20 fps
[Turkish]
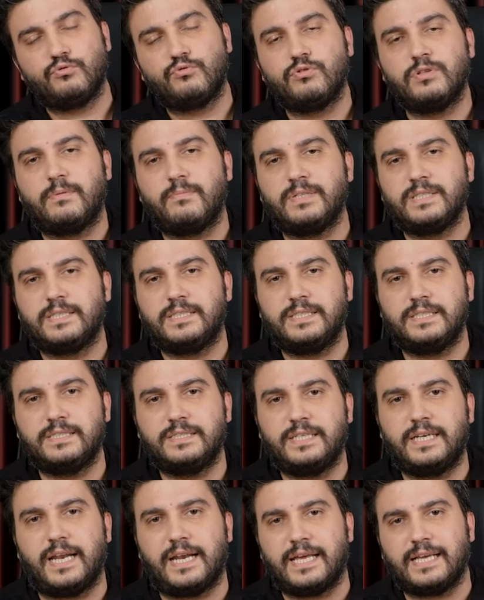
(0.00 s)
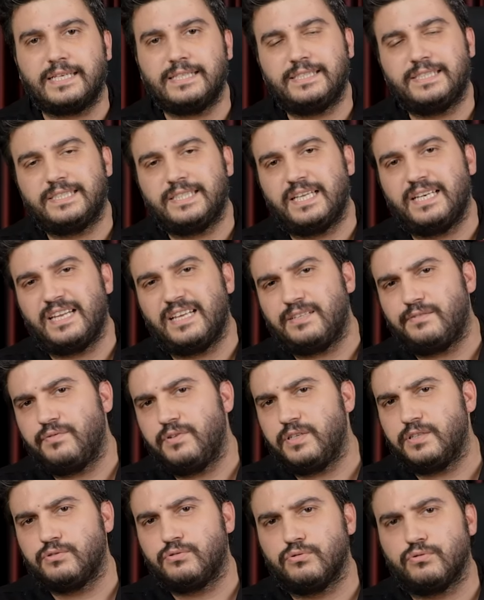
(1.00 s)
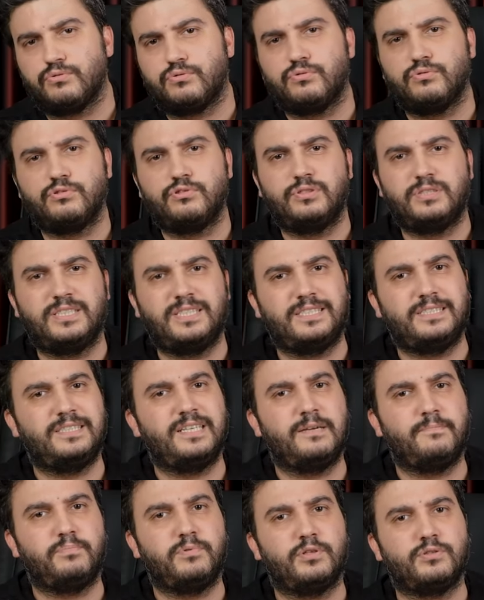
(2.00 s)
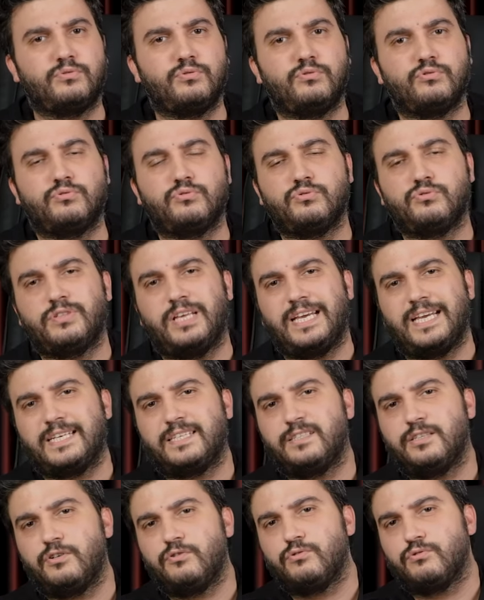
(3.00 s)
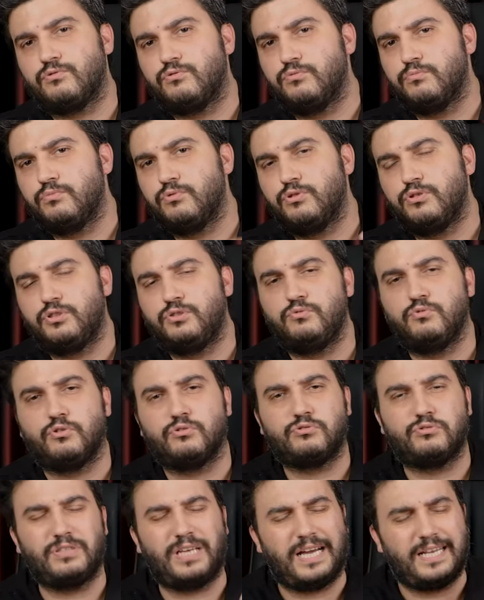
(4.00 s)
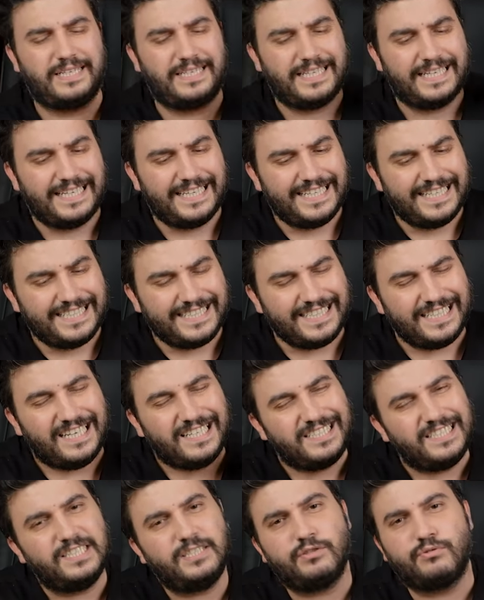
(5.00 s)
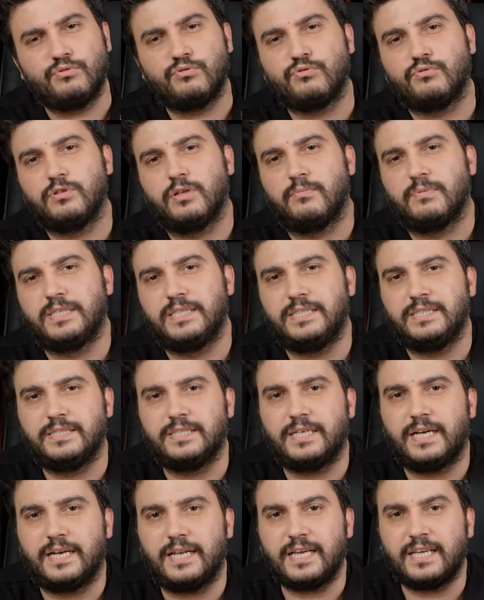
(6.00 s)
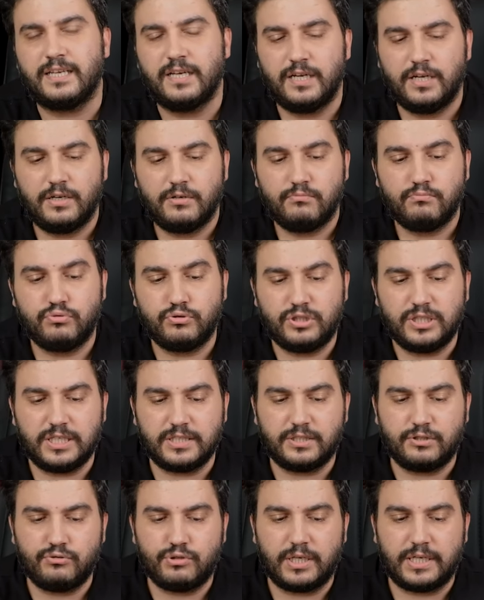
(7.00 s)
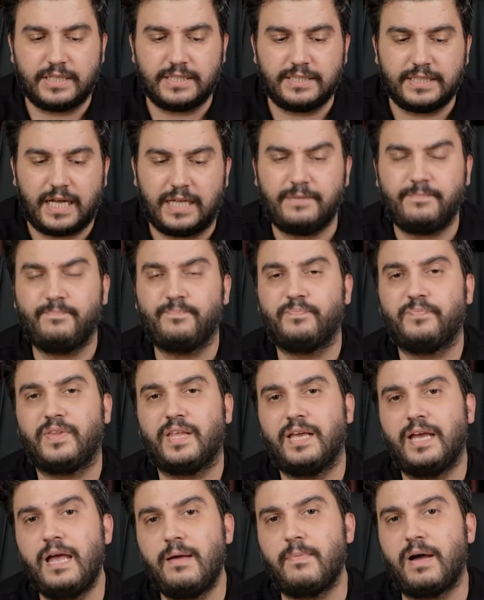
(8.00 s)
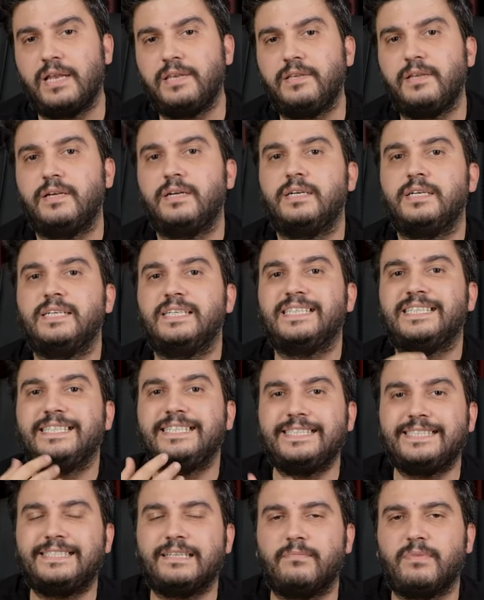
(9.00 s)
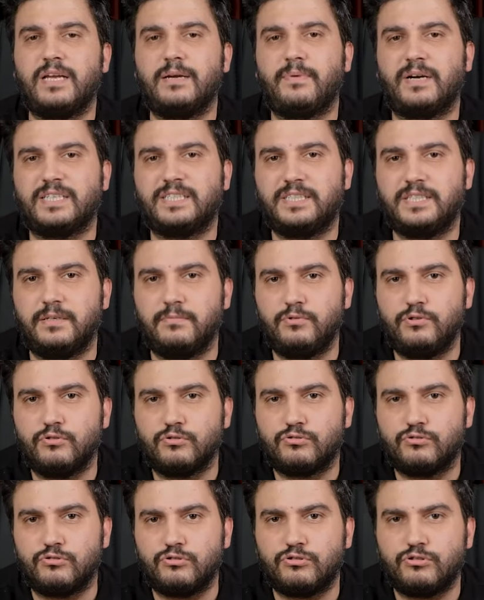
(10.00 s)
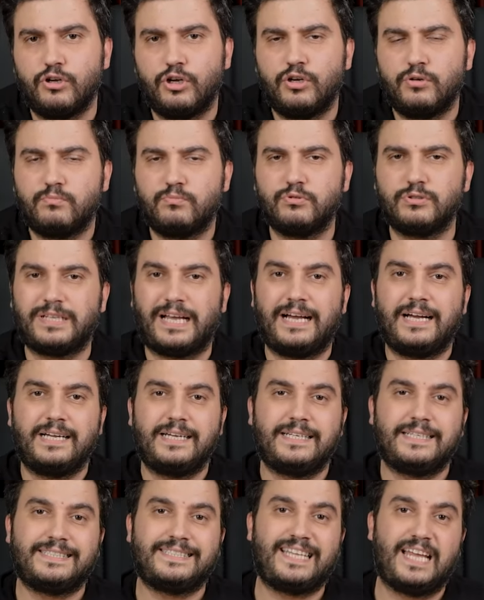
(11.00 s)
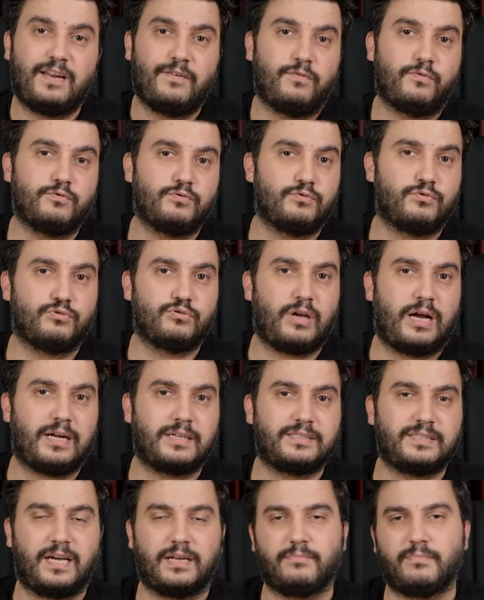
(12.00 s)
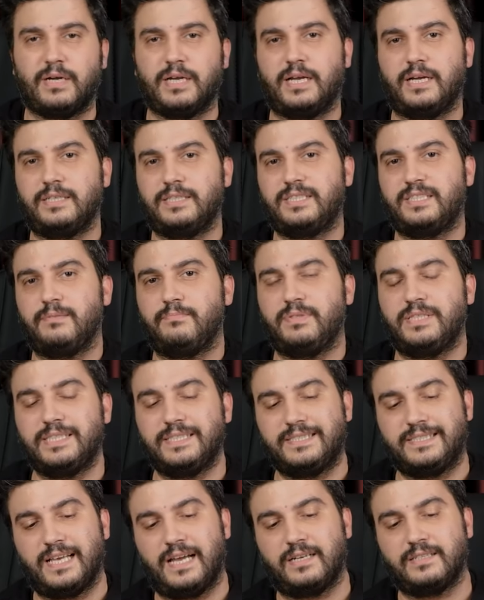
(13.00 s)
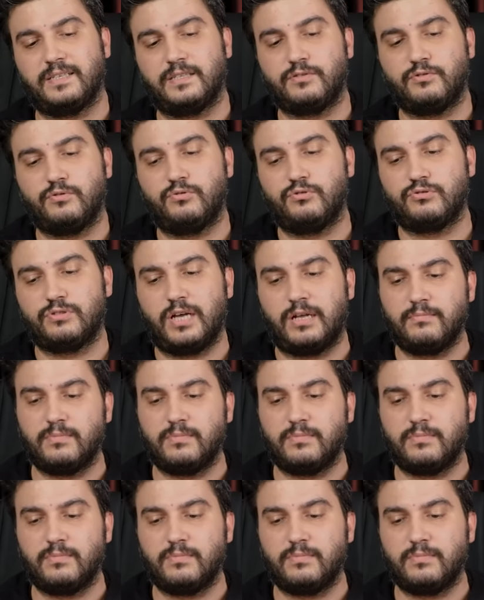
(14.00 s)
uygulamaları indirerek işte Netflix olsun, Disney Plus olsun, Exxon olsun, Blue TV olsun yani dilediğiniz uygulamayı indirerek bu cihaz üzerinden hemen izlemeye başlayabiliyorsunuz. Burada telefonunuzu aktarmaya, işte bilgisayardan görüntü